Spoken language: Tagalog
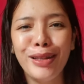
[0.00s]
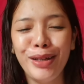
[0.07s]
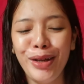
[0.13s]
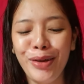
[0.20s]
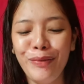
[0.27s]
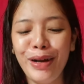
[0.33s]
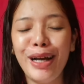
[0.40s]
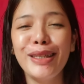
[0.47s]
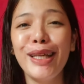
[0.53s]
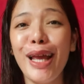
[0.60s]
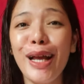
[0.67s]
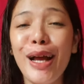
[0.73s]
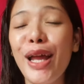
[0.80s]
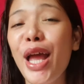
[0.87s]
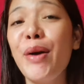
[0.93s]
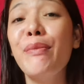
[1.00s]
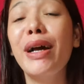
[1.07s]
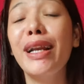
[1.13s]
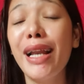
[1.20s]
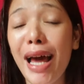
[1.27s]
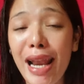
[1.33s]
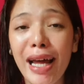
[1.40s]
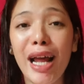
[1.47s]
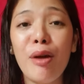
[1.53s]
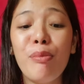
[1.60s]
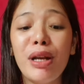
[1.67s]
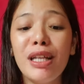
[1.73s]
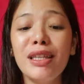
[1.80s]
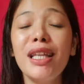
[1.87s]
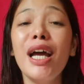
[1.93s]
mga tiye, mga tiye. Kaya maglalagay
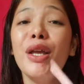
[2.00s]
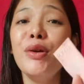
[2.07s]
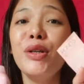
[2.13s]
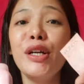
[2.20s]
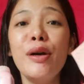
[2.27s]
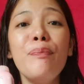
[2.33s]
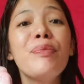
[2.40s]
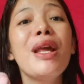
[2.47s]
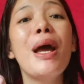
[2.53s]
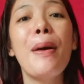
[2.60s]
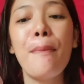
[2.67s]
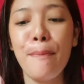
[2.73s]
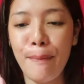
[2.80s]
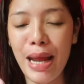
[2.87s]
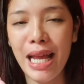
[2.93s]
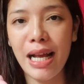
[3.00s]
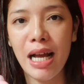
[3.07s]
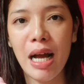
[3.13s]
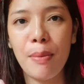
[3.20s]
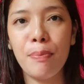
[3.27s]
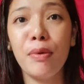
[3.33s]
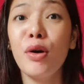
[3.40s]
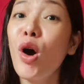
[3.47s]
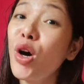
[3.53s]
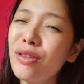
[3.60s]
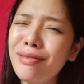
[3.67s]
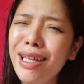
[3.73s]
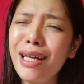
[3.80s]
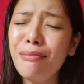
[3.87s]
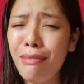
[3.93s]
pa rin tayo ng makeup.
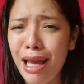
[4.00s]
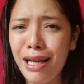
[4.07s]
Konting